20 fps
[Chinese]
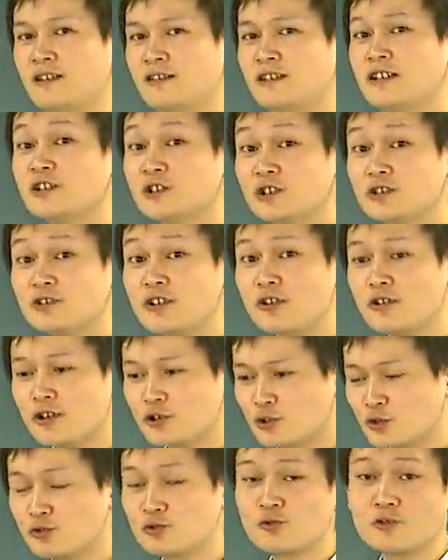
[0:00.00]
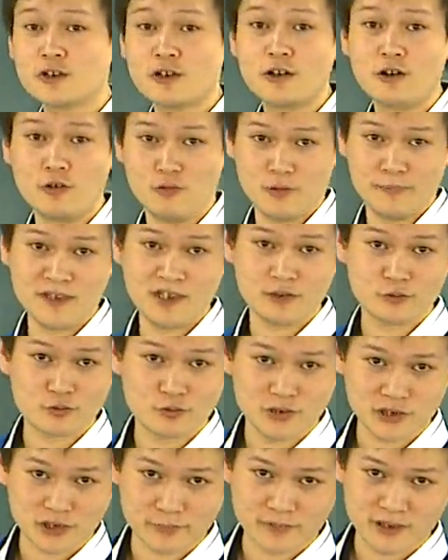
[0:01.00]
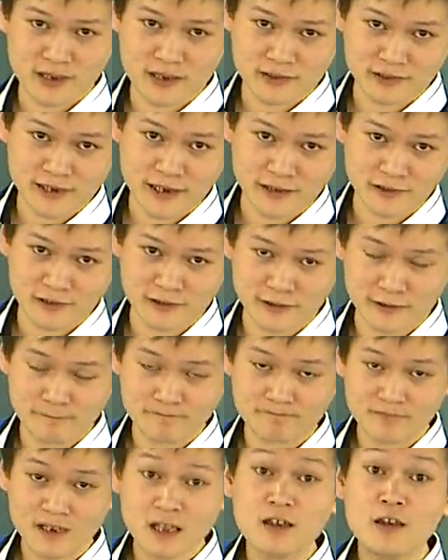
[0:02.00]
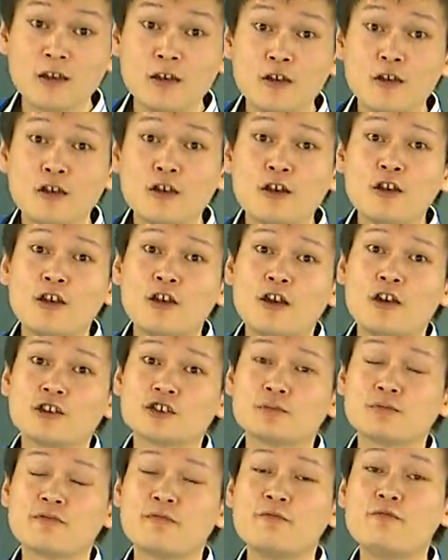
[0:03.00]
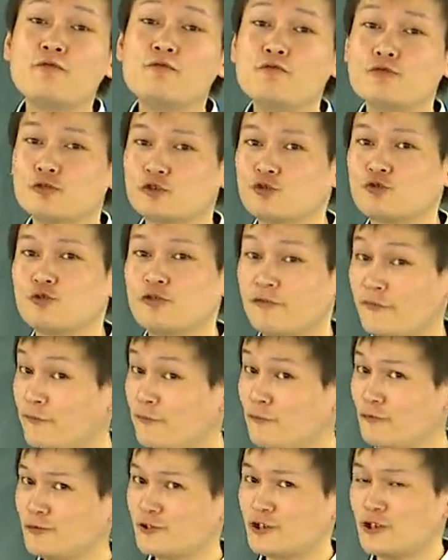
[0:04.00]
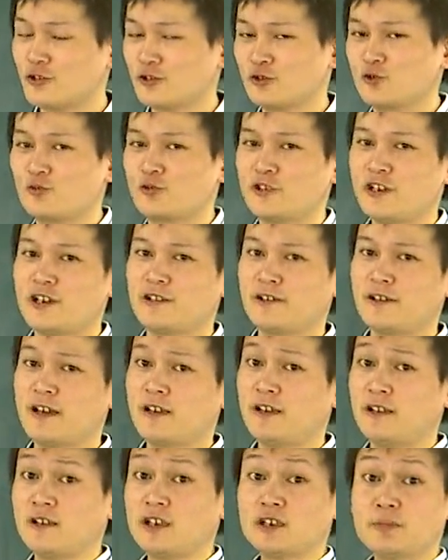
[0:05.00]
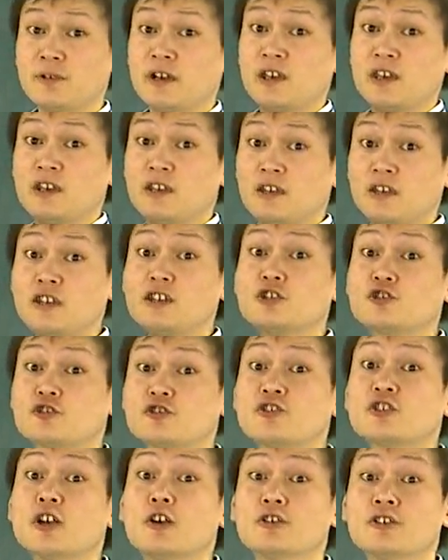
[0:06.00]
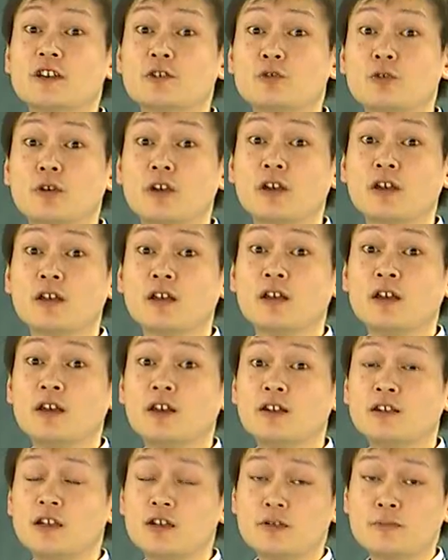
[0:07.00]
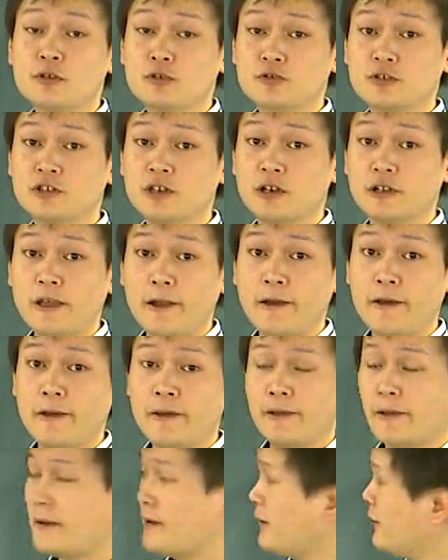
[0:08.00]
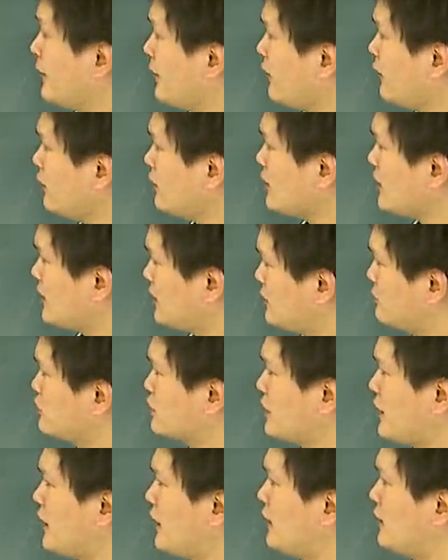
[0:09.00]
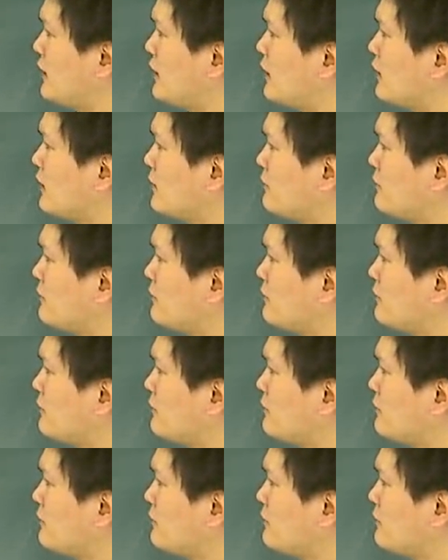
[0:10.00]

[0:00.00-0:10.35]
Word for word: 但是到了初中以后，我们引入了什么样的概念呢？负整数啊，是不是负数、负整数这样的概念？它是不是可以一直小下去？嗯，那有没有最小的？没有啊，那肯定不是 A 了。